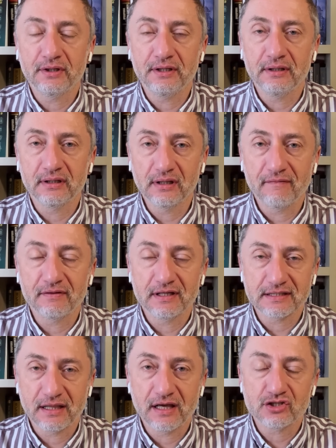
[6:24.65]
И главная
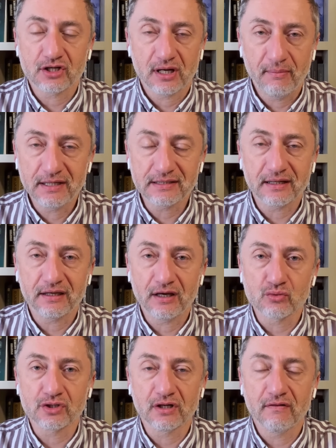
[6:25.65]
задача Хамаса, как я
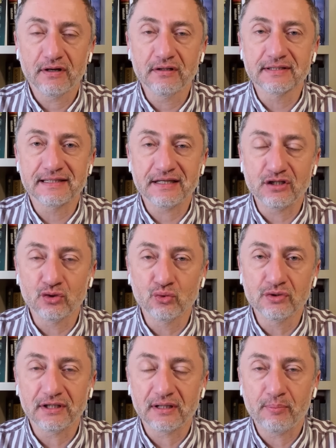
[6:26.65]
уже говорил,
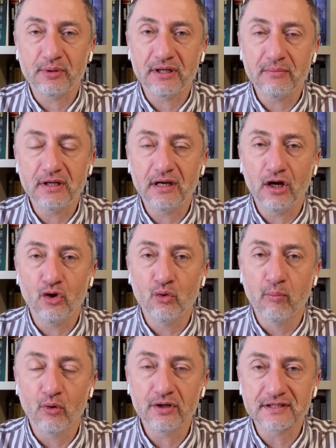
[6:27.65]
затянуть это перемирие
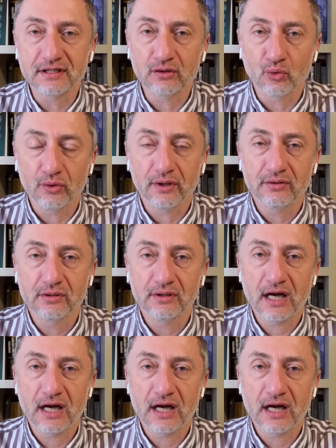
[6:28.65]
любой ценой.